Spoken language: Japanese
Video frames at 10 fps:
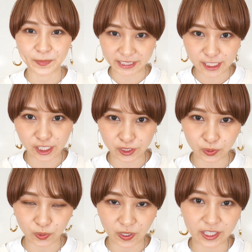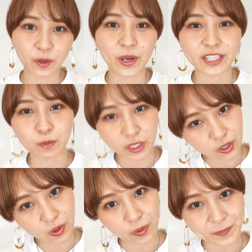また次の動画でお会いしま
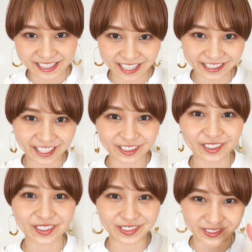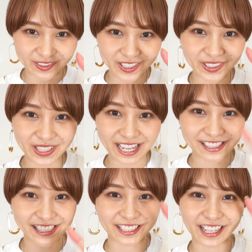しょうチャンネル登録高評
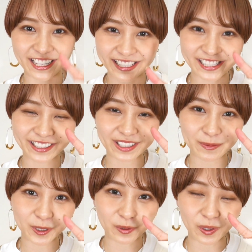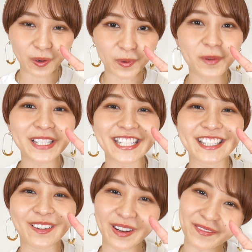価 Twitter、Instagram のフォローもお待ち
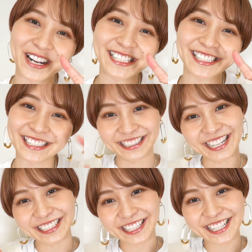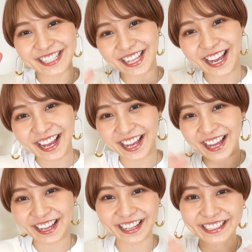しております永田でし
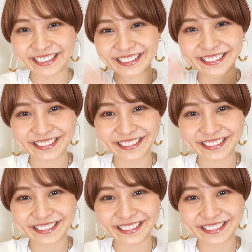た